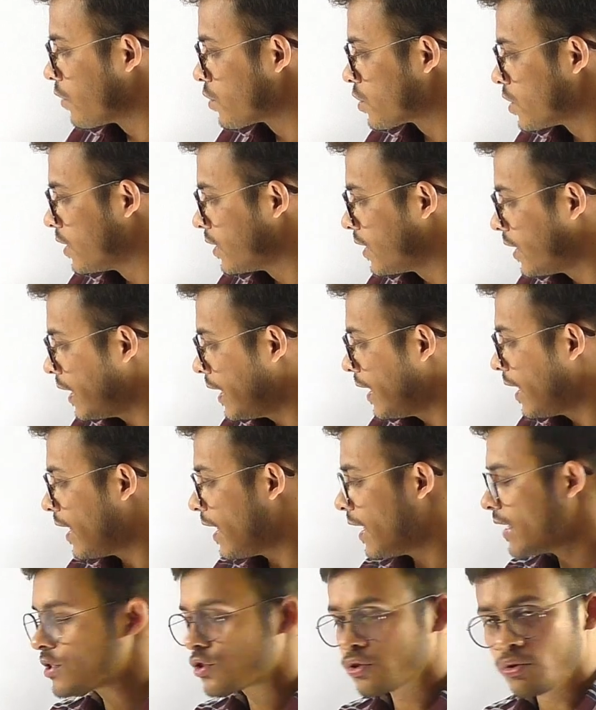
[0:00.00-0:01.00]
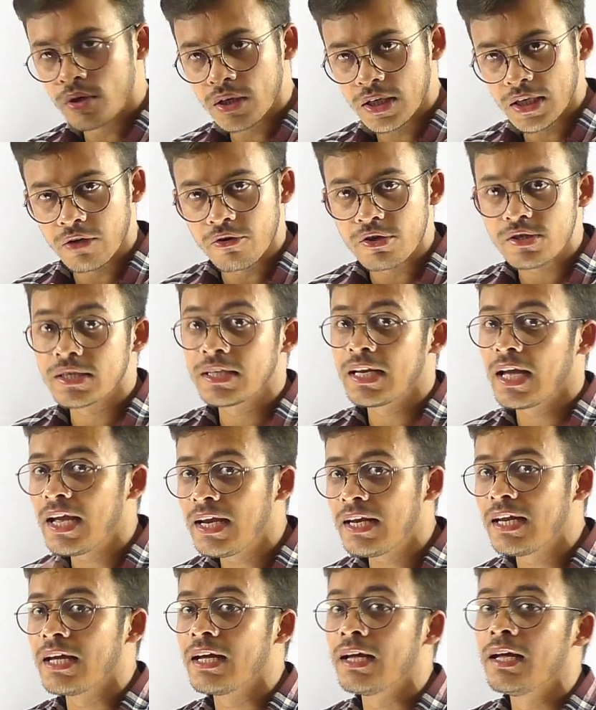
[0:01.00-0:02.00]
इक्वेशन थ्री एंड सो वन इक्वेशन
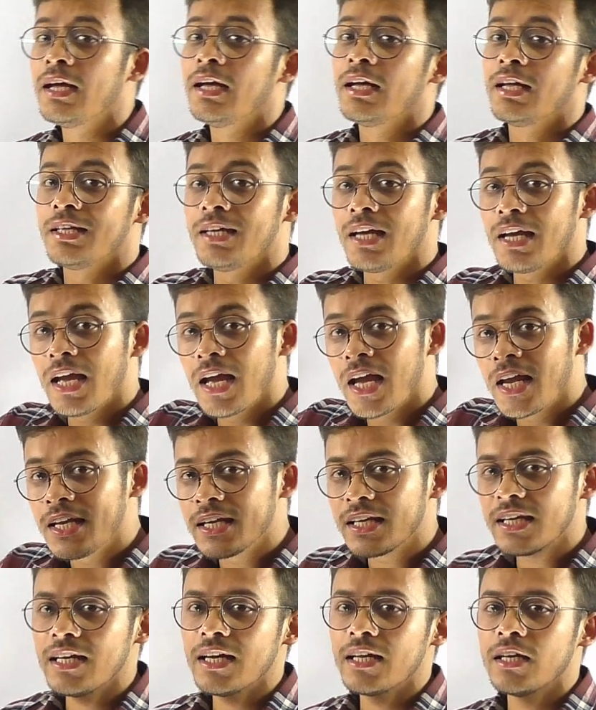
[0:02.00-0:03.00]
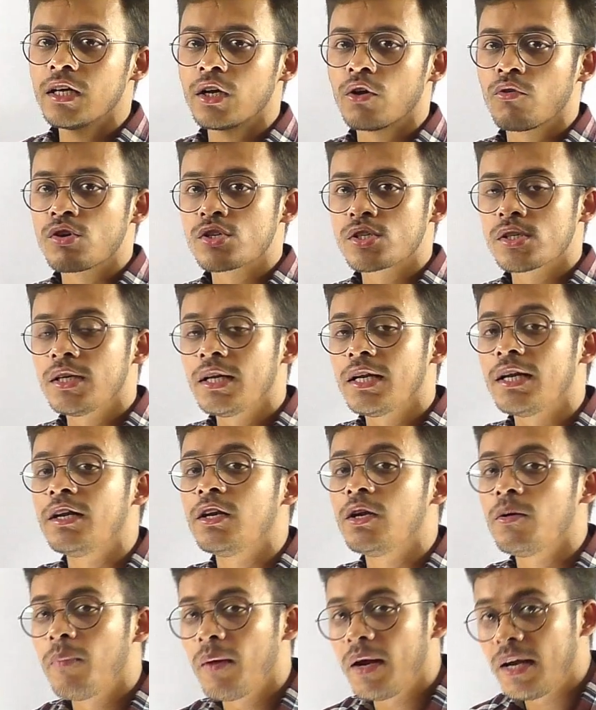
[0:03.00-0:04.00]
एन है ये एन की एन इक्वेशन
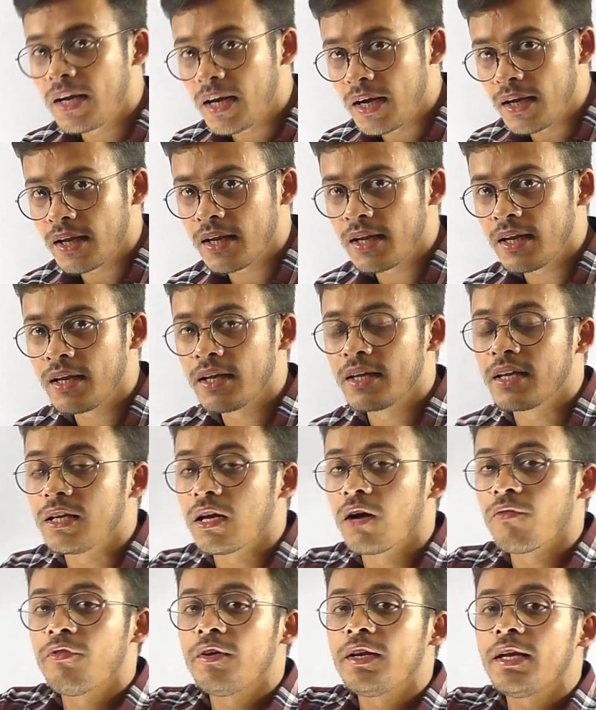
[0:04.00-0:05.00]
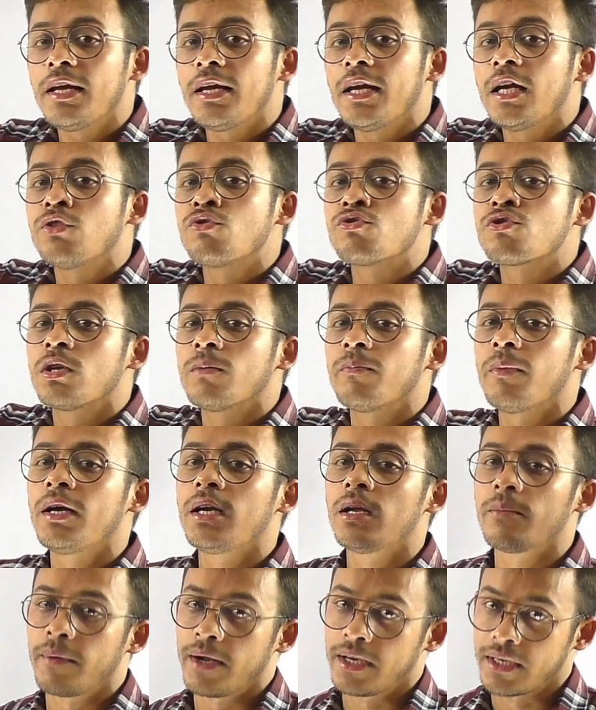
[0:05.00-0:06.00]
इंडिपेंडेंट है या फिर ये एक दूसरे पर
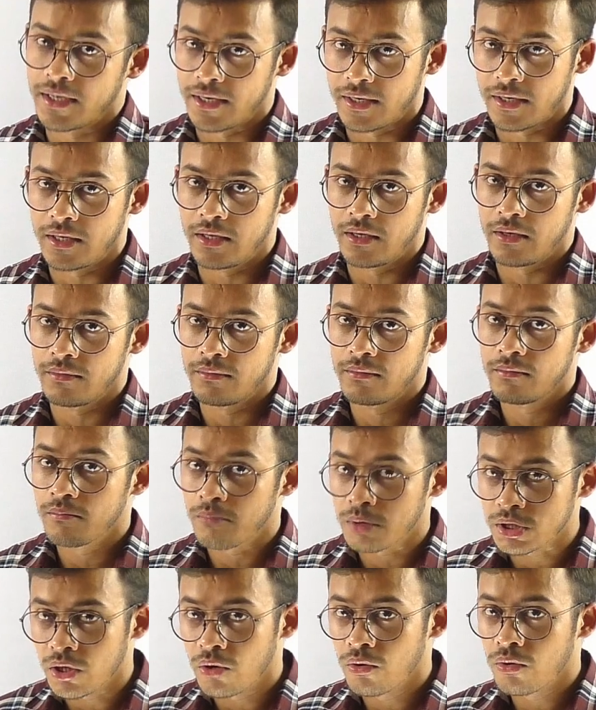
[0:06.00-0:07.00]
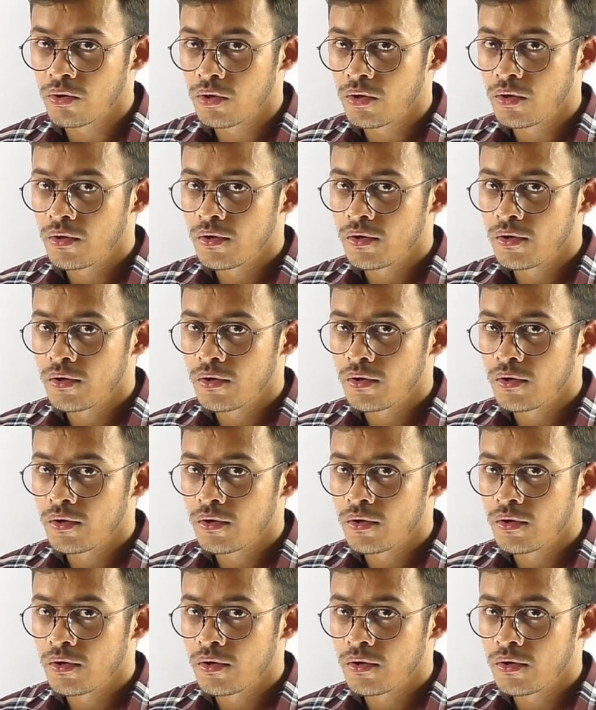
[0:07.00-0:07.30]
डिपेंड कर रही है बताओ